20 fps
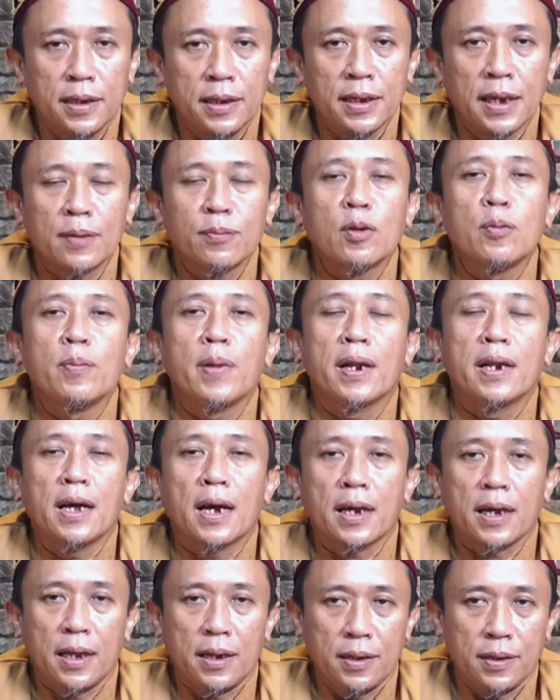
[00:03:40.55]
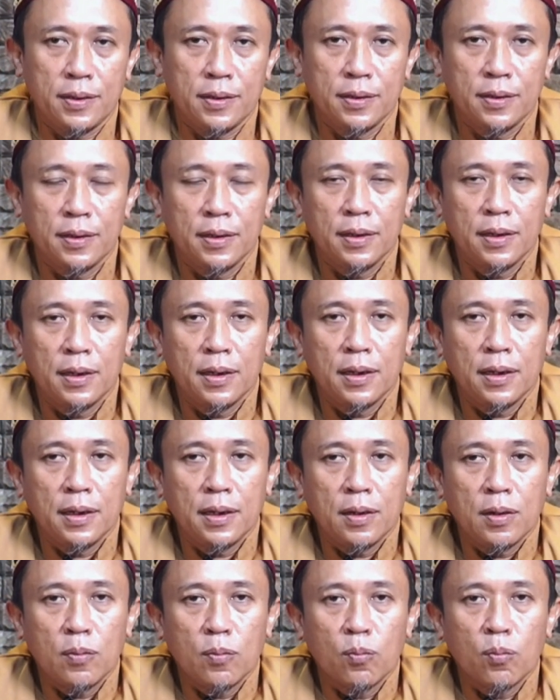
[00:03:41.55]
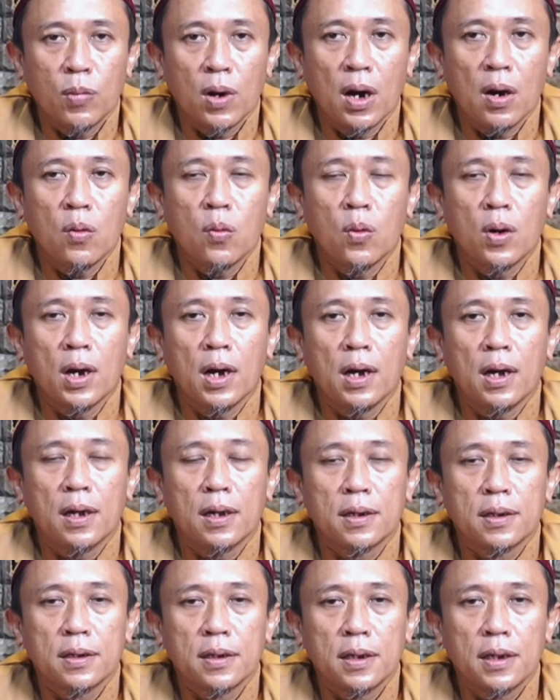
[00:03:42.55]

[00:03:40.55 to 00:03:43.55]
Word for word: yang membedakan bahwa